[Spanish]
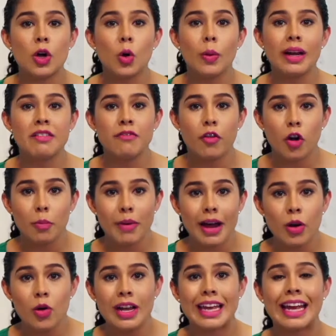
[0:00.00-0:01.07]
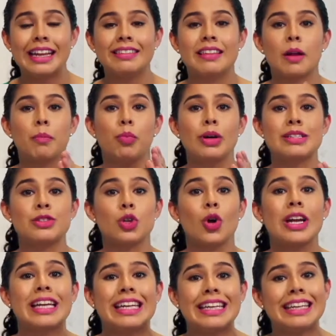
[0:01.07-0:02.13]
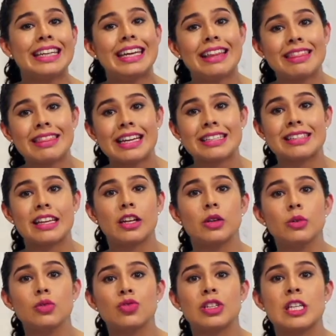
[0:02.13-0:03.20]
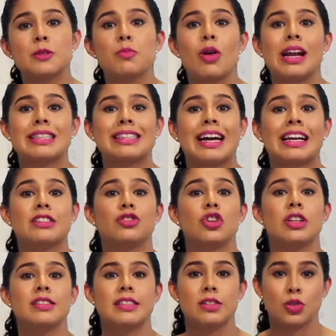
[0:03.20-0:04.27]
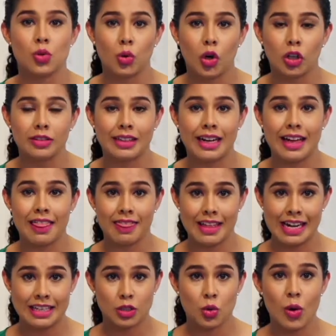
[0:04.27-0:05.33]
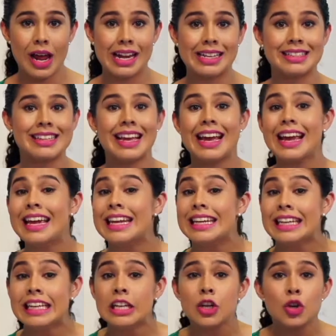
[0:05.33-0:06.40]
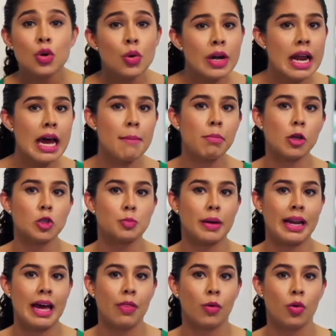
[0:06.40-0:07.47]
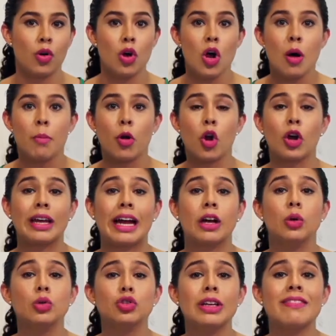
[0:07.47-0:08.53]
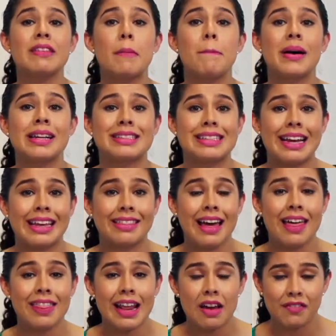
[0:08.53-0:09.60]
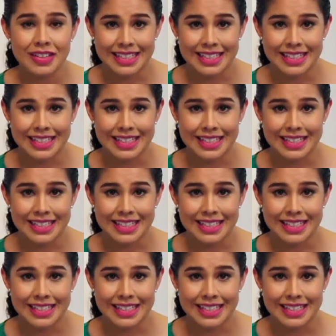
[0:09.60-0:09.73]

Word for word: de Uber informaron que han interpuesto 500 denuncias por las agresiones en su contra, de las cuales ninguna ha prosperado, por lo que acusan de parcialidad a la